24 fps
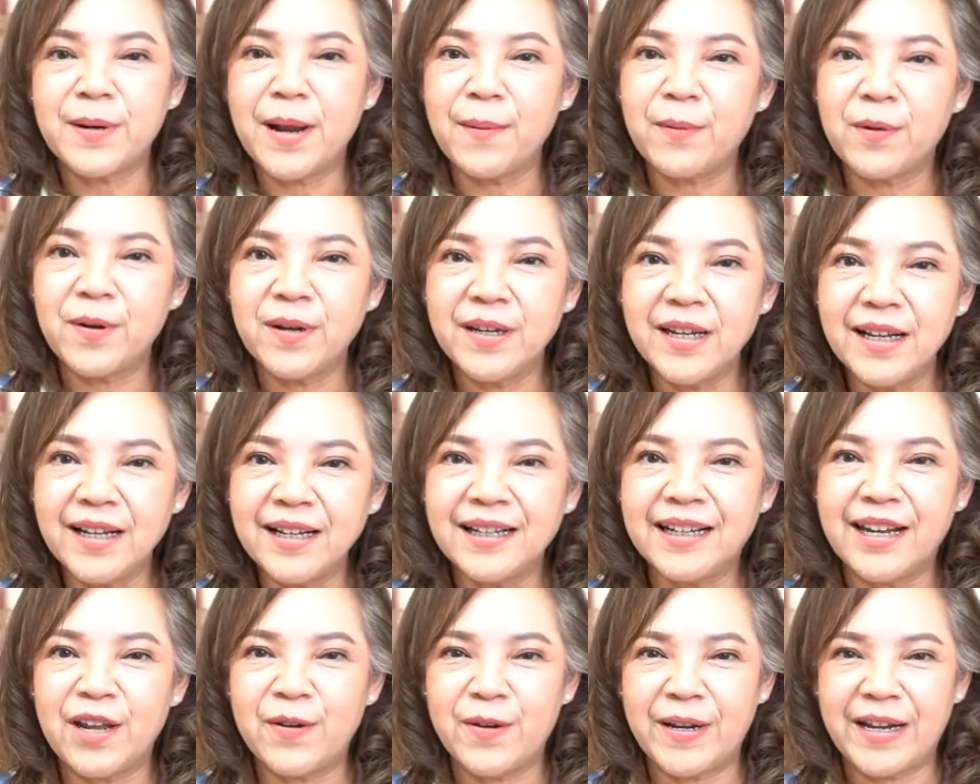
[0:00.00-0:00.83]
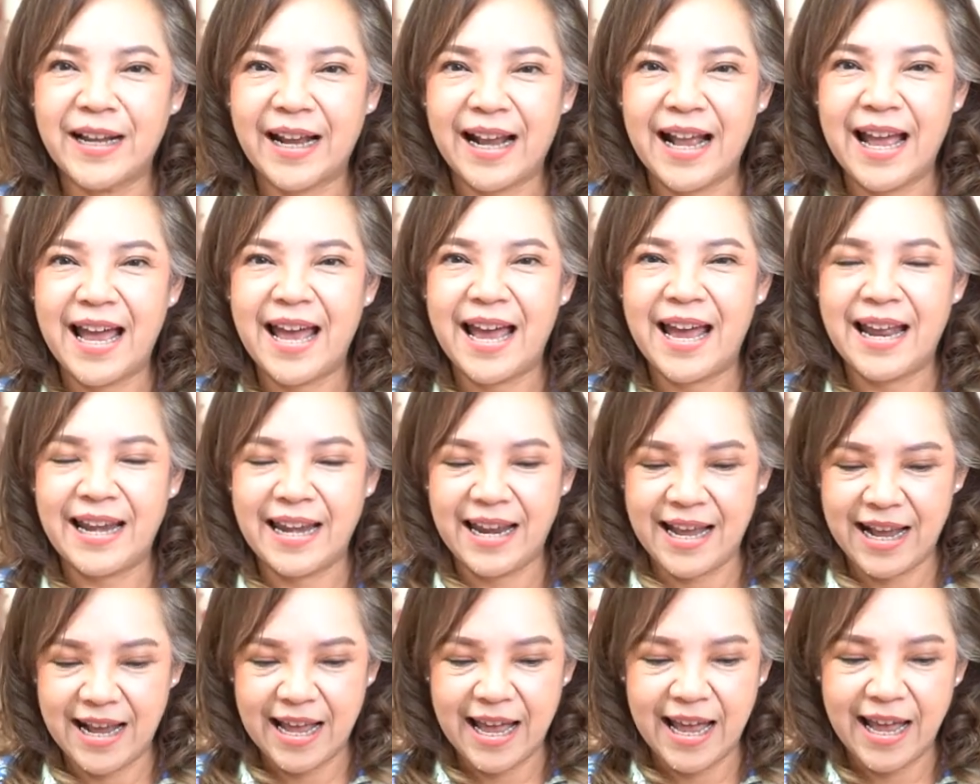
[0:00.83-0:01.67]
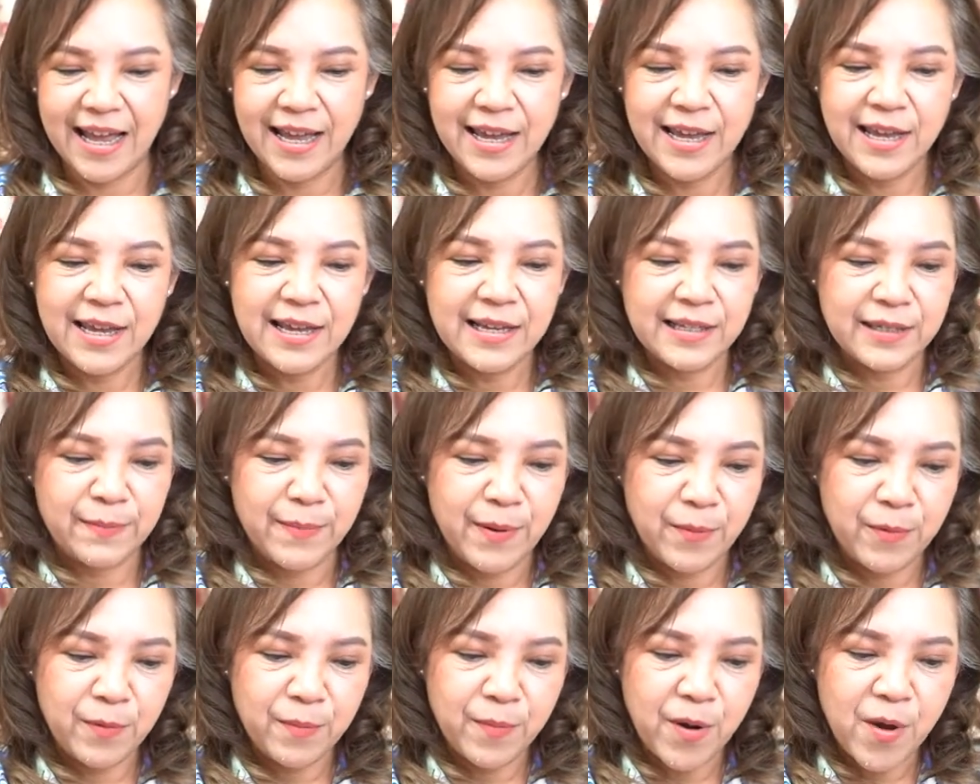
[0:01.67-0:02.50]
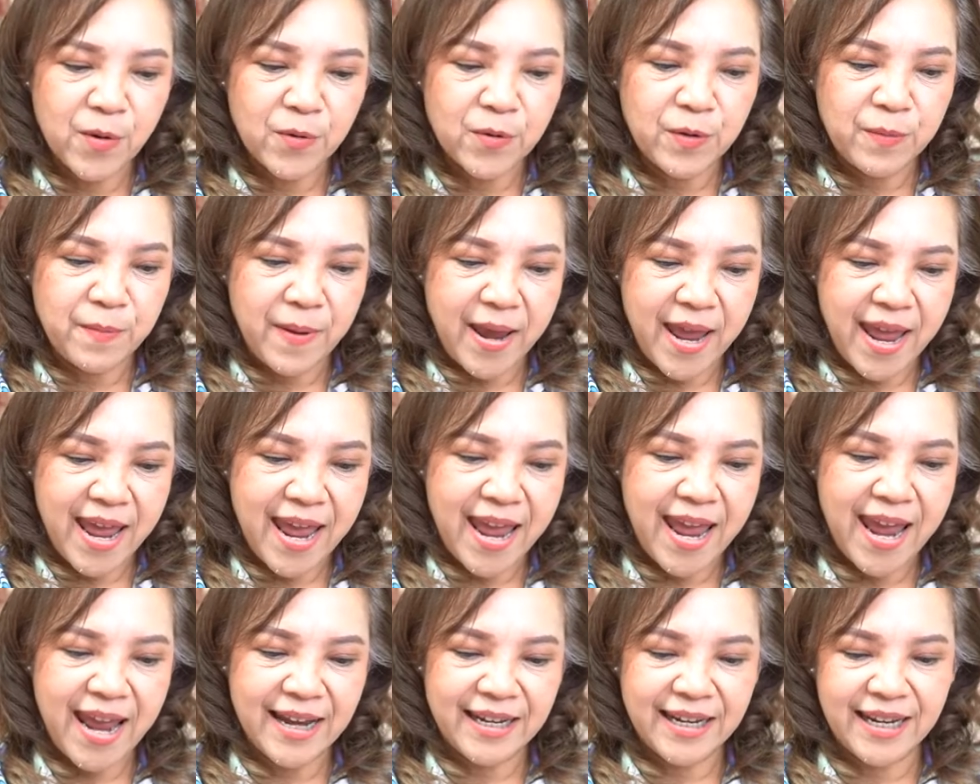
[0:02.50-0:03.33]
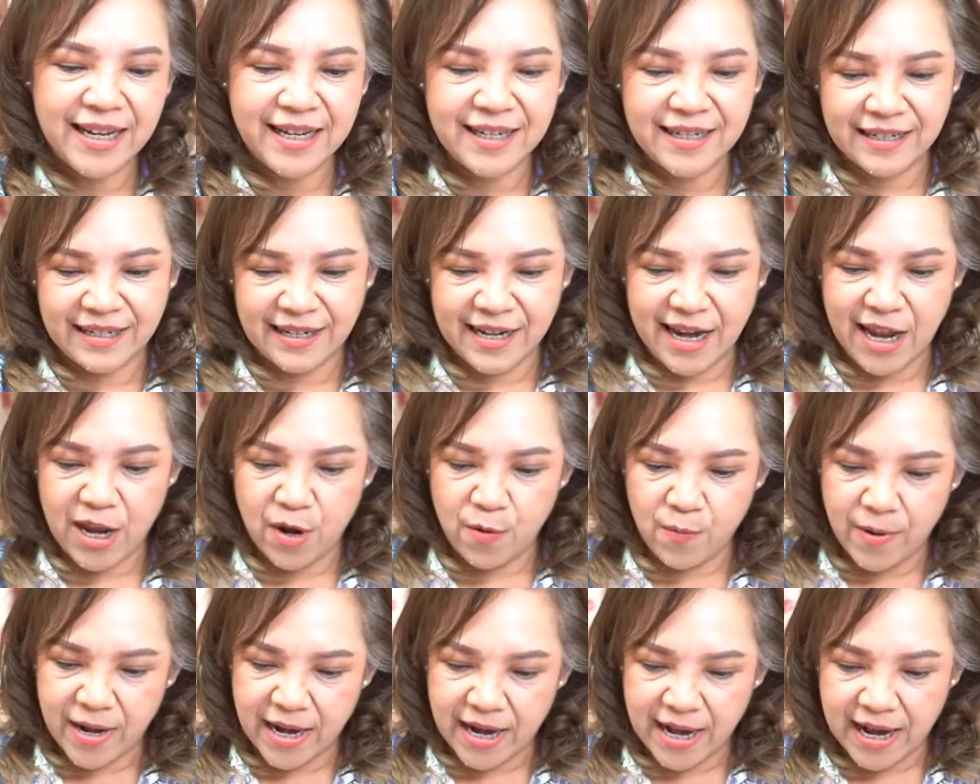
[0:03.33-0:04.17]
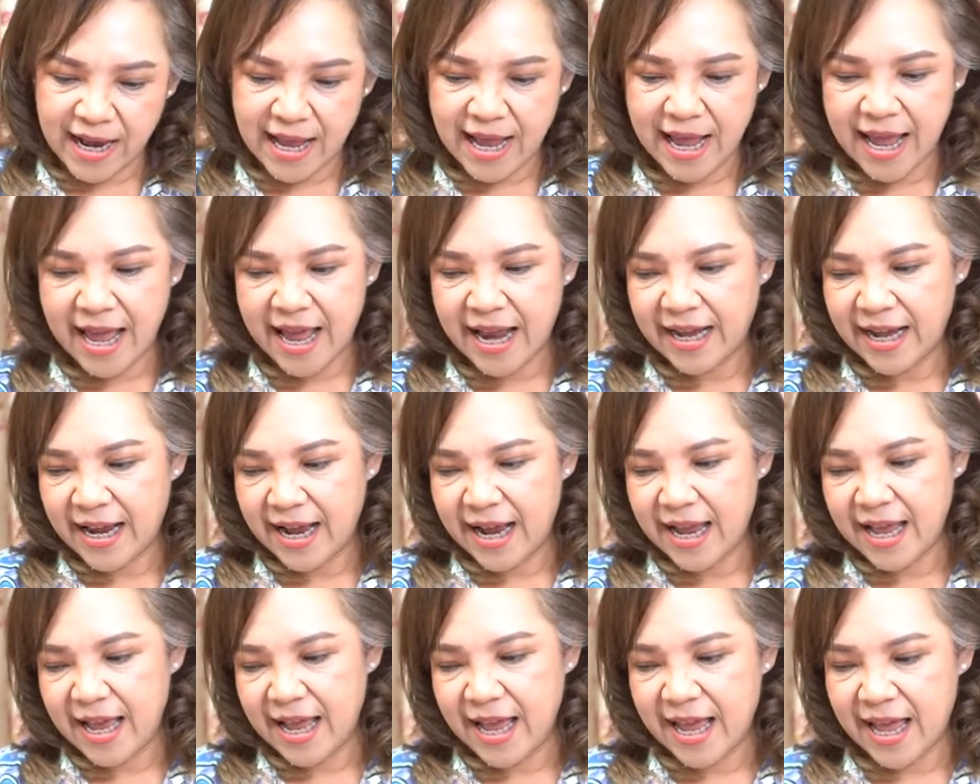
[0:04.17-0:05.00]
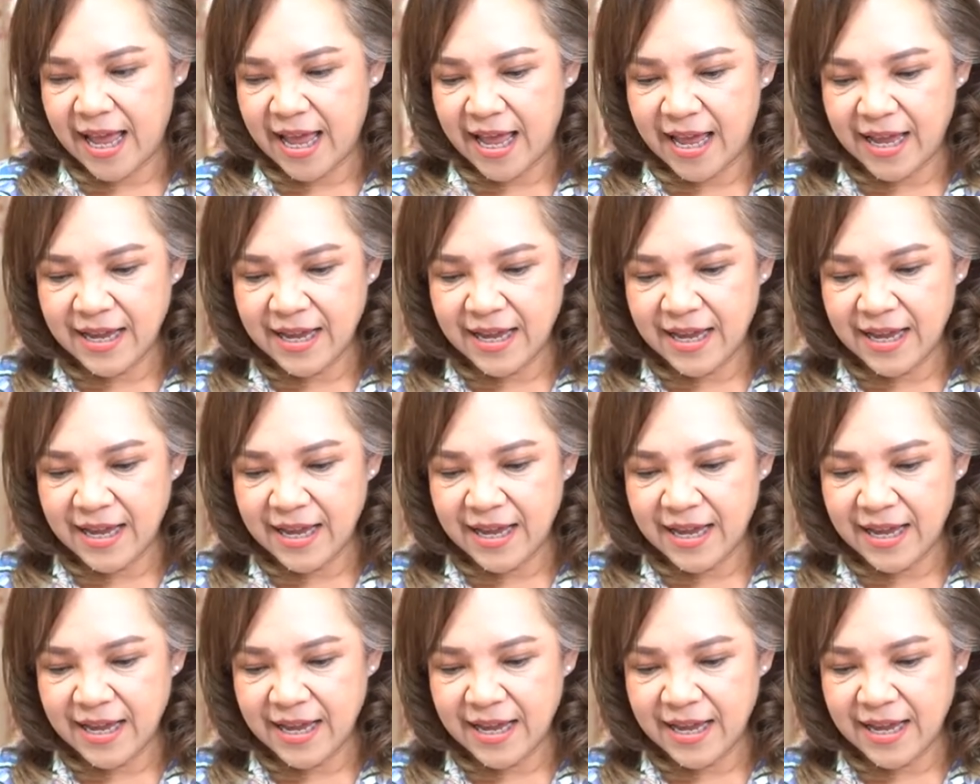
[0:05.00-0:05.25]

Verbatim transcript: สำหรับคนที่เกิดในวันอังคารนะคะสำหรับคุณพ่อคุณแม่ที่เกิดในวันอังคารนะคะ